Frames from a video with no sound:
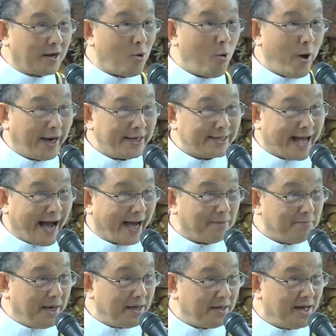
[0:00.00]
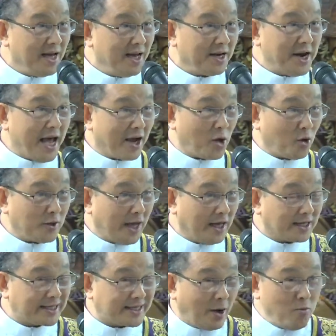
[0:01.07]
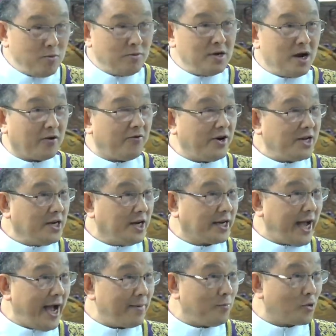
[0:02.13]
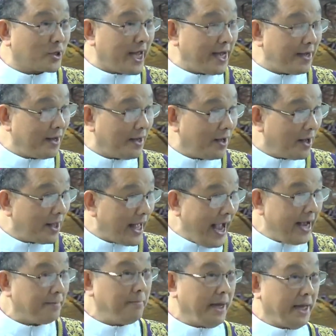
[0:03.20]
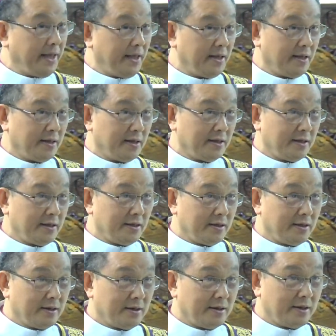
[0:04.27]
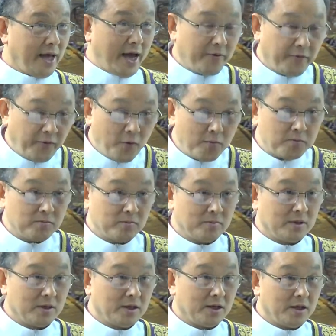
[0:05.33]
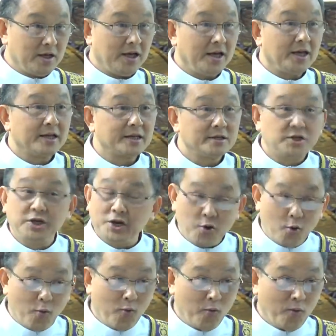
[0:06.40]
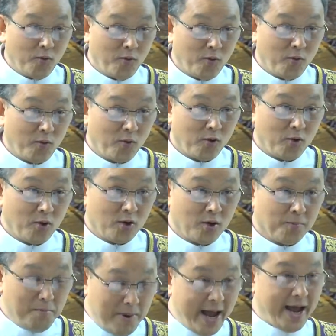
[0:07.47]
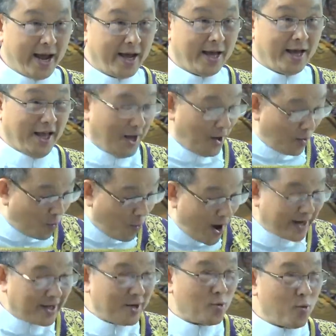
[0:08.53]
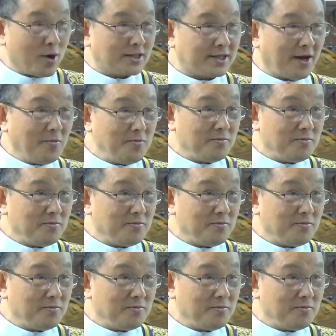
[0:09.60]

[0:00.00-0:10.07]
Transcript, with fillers: hoán cải mình để có thể sống được với người khác một cách an bình hạnh phúc chưa đủ mà qua cái cuộc sống